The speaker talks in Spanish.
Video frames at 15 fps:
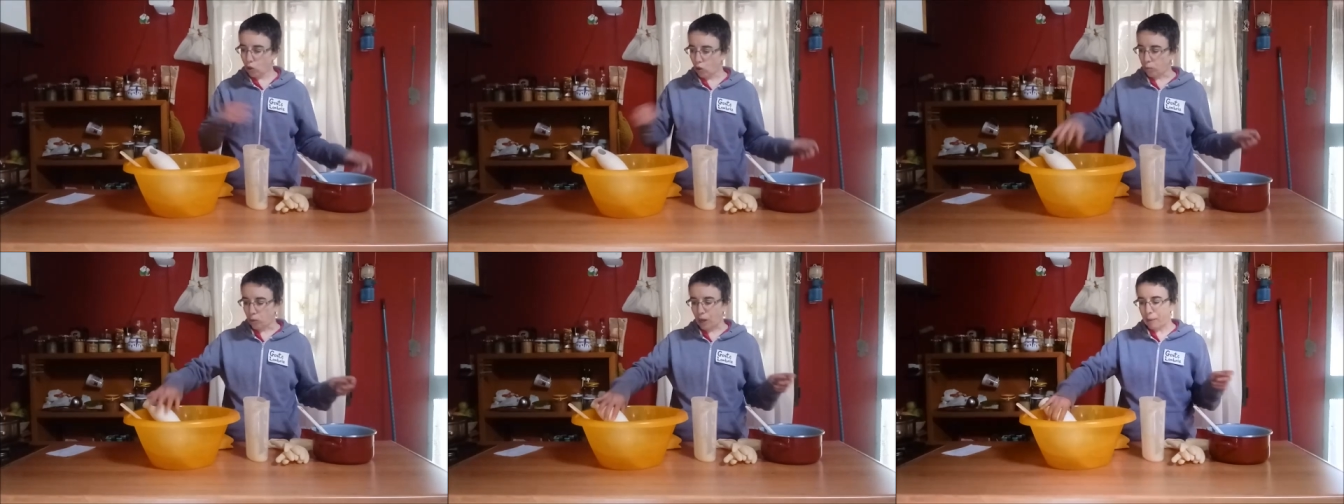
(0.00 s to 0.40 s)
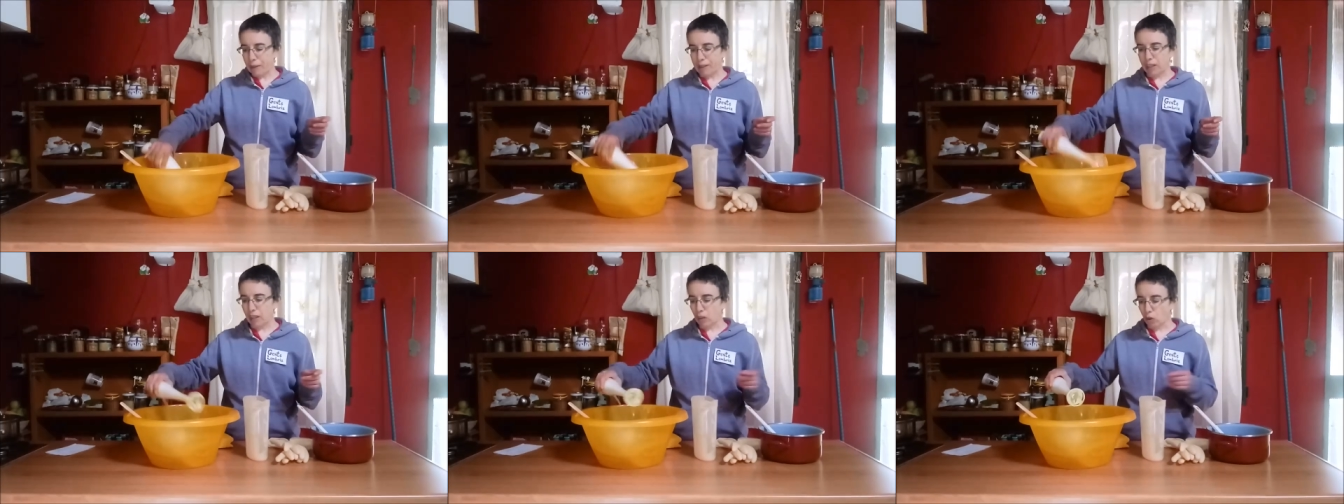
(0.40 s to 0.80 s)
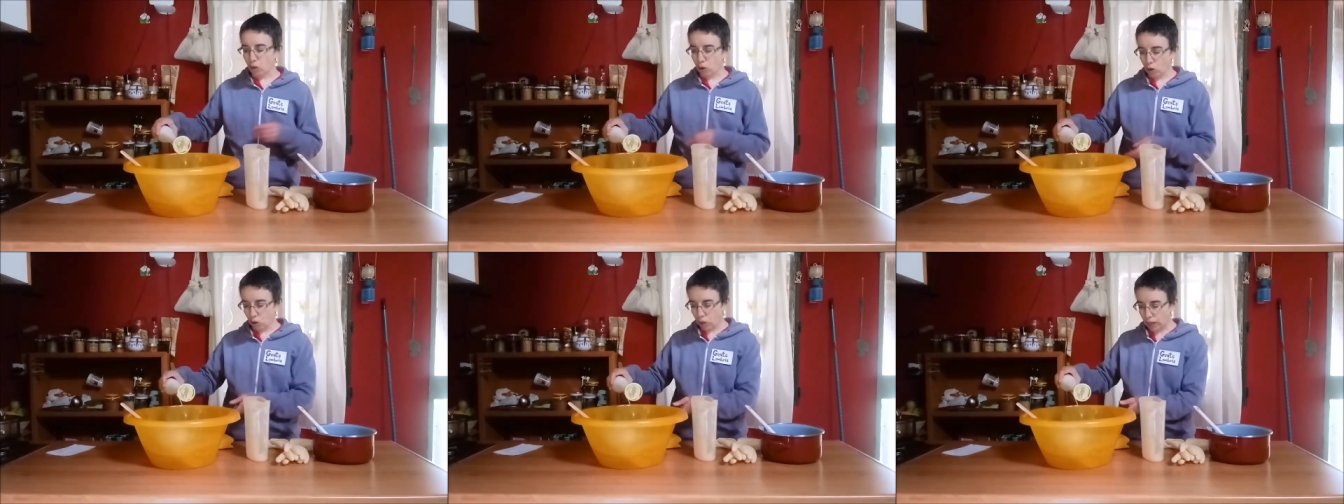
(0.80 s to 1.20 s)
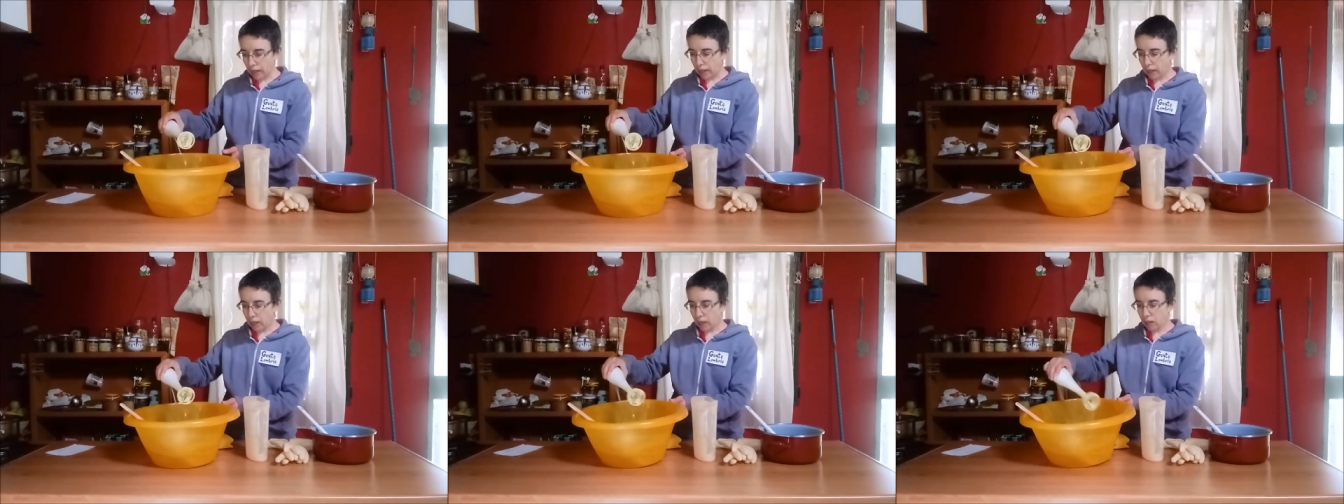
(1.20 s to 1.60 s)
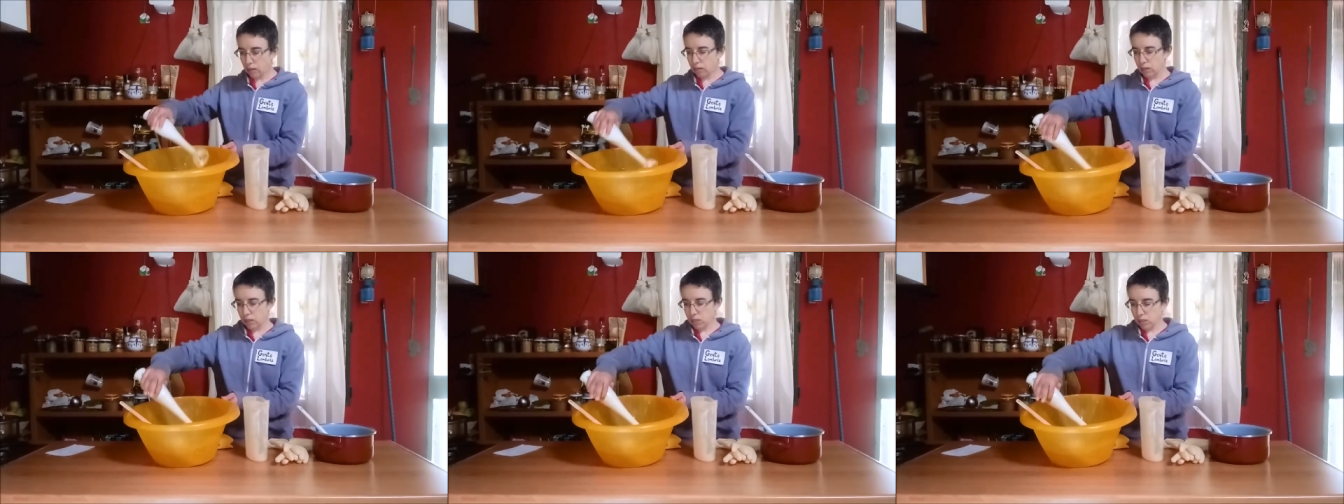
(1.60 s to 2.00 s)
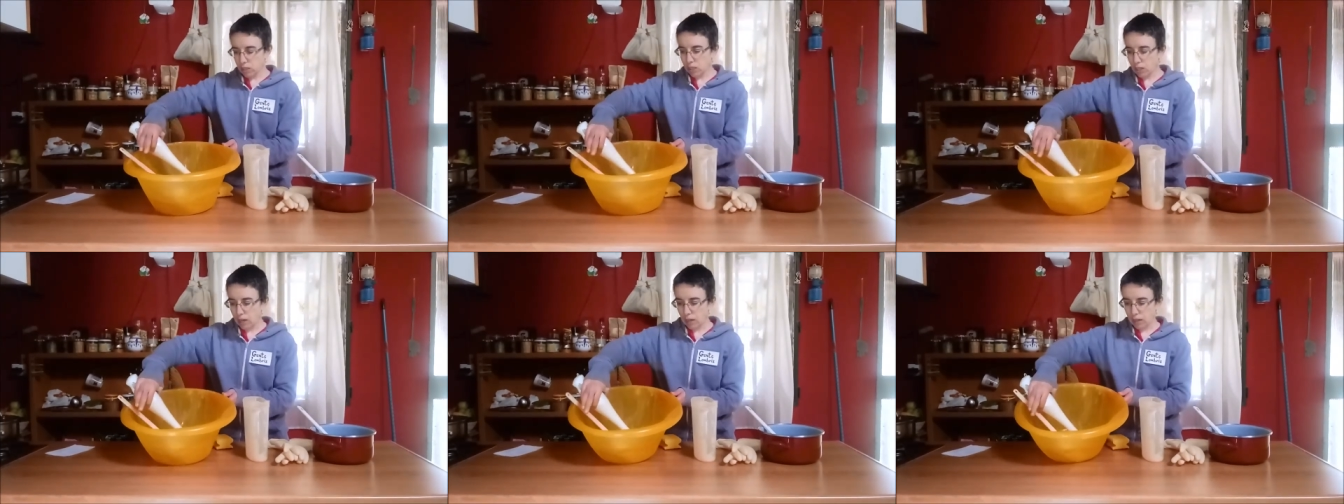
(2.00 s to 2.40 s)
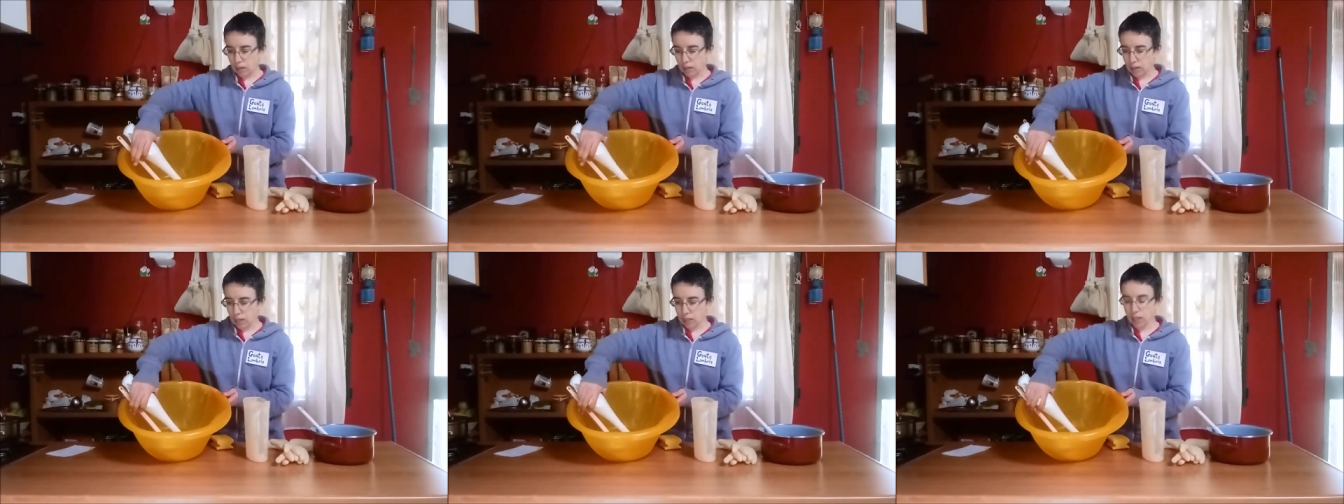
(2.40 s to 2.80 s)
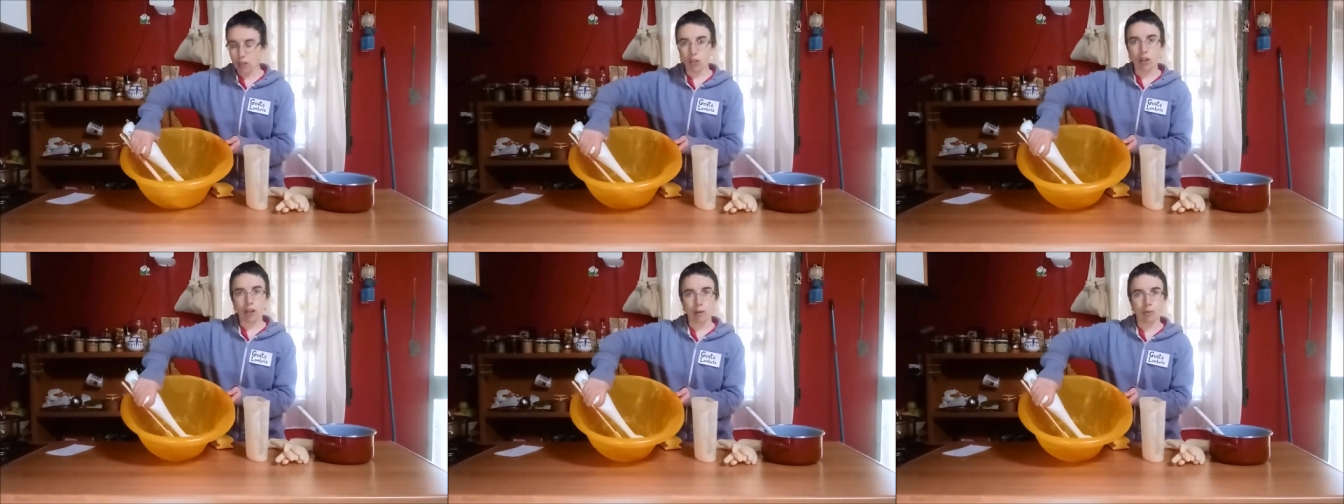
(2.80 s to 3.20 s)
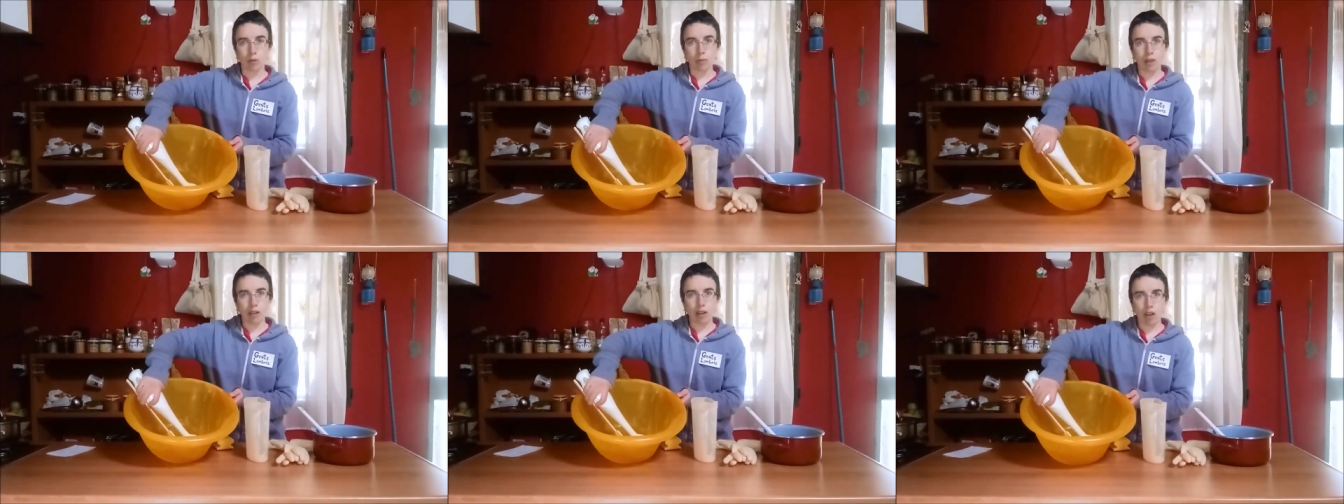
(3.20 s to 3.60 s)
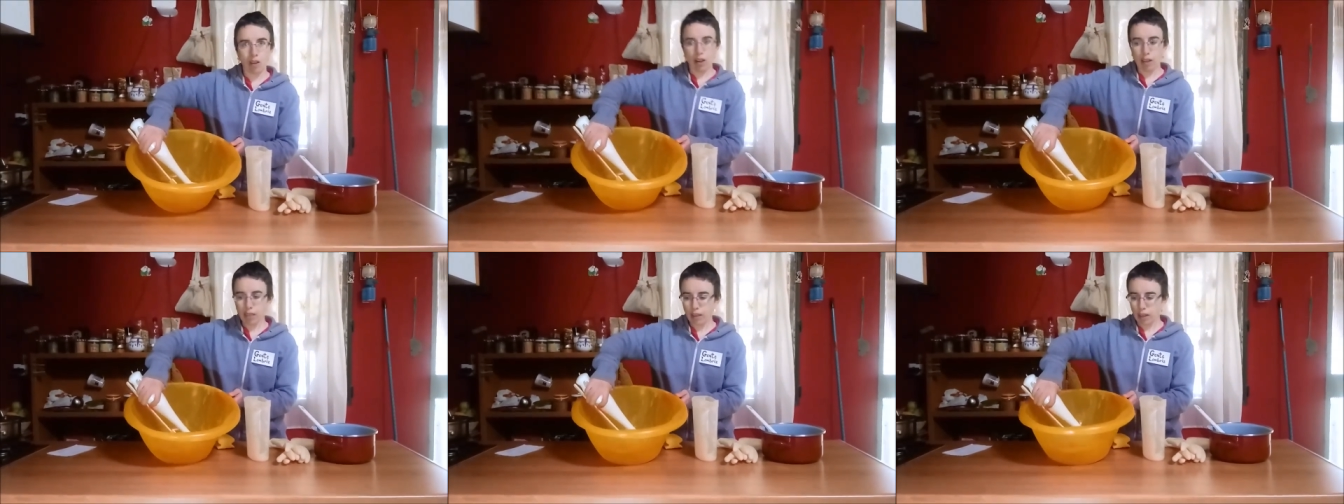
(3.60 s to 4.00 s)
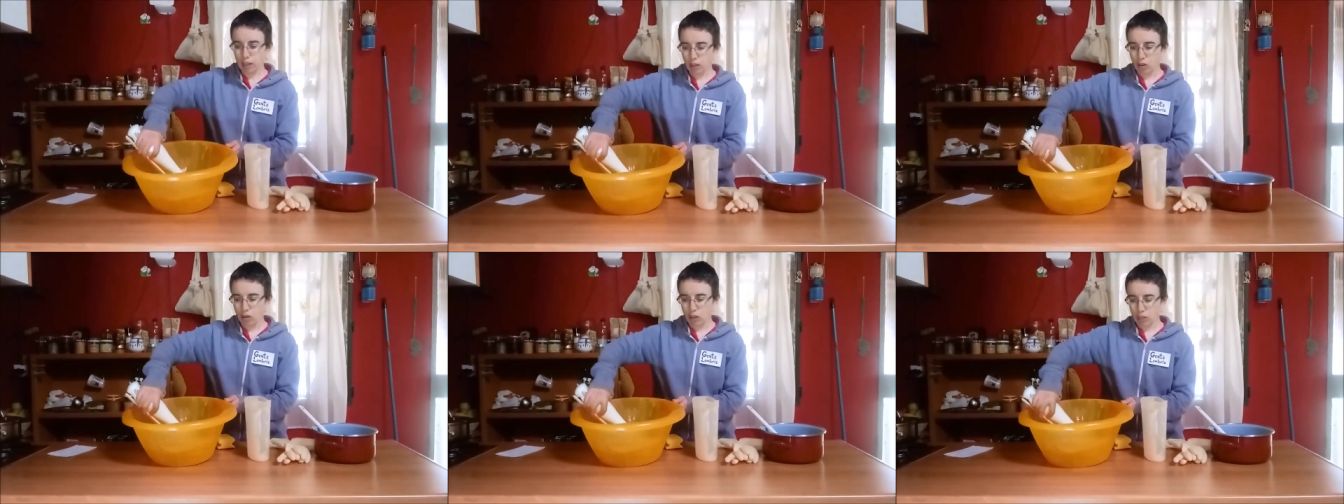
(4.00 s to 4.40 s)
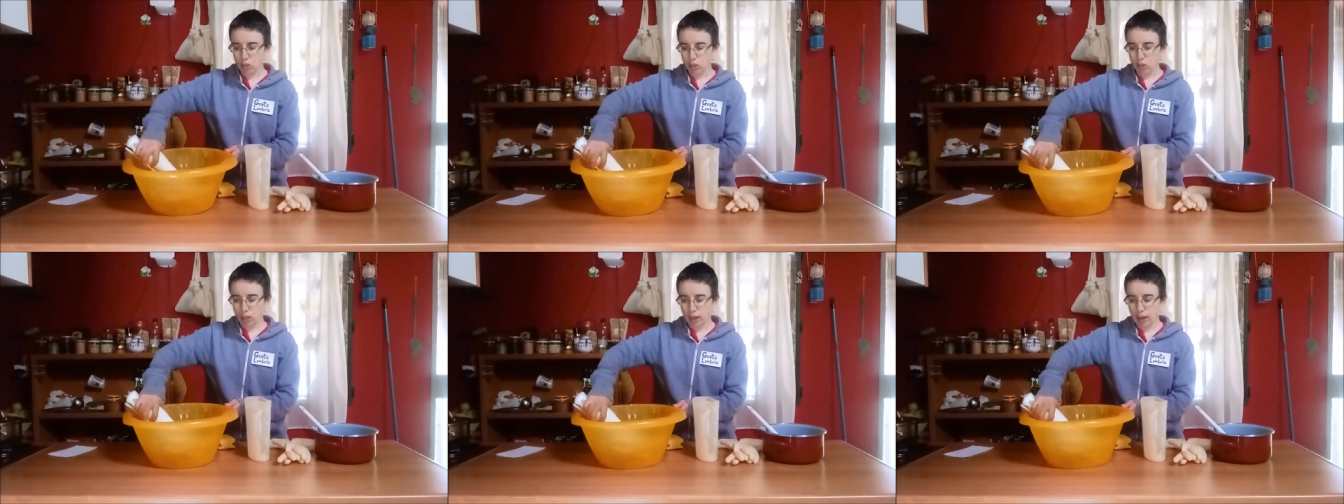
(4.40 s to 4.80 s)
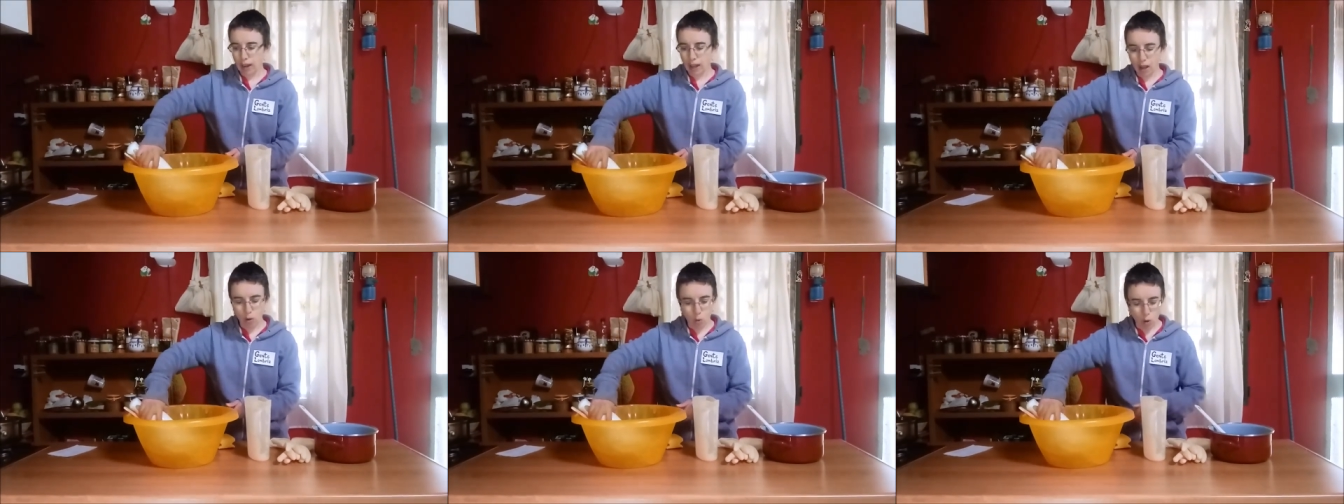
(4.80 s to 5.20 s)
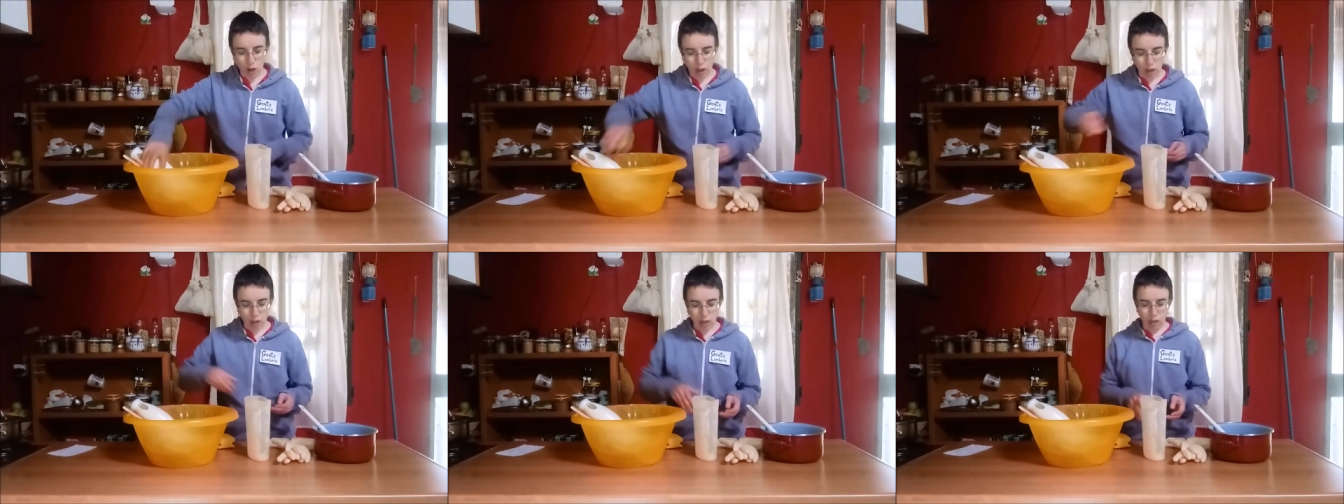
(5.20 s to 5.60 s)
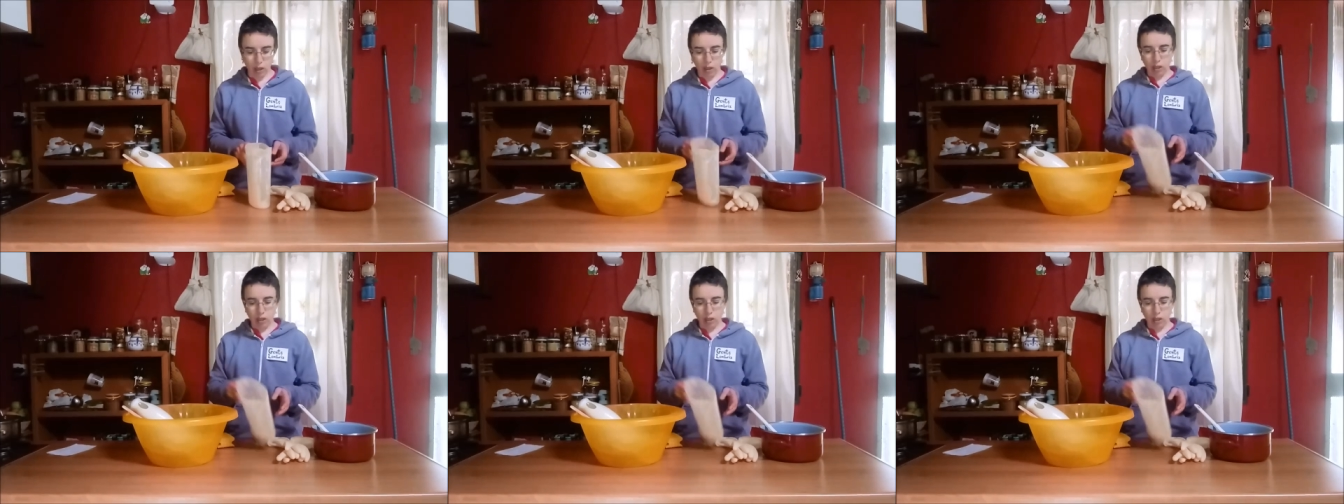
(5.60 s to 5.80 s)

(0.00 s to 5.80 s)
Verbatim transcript: como la batidora, este es el cacharro en el que hemos mezclado el aceite con la sosa y el agua,